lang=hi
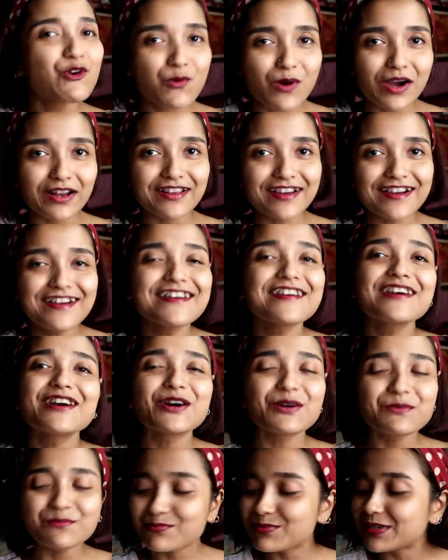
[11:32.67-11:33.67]
हुआ ना
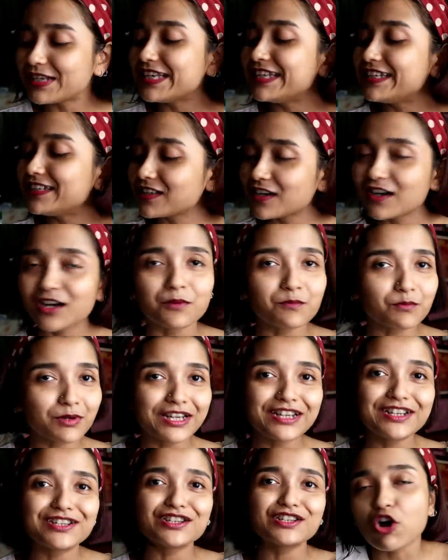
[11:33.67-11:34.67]
कंप्लीट
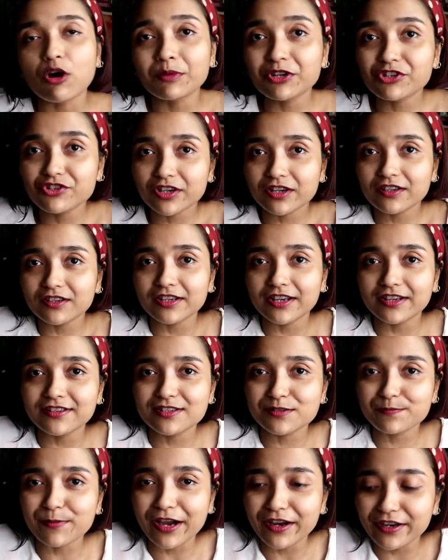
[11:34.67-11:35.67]
कंप्लीट जोमेट्रिकल
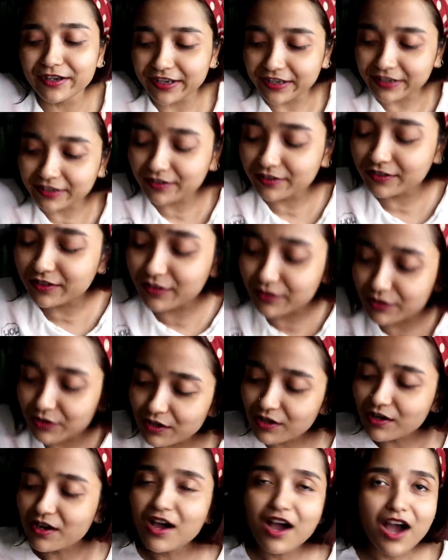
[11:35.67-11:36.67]
इंस्पायर्ड इंडियन
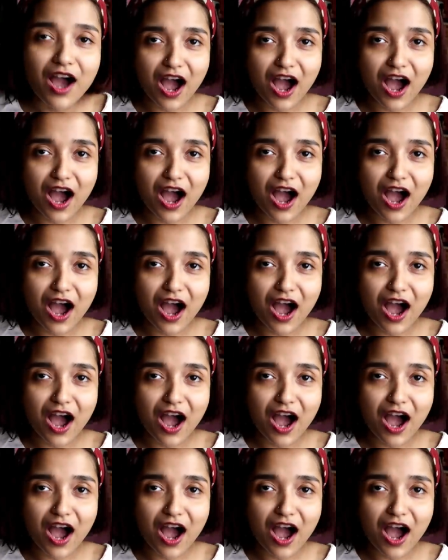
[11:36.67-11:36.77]
डिनर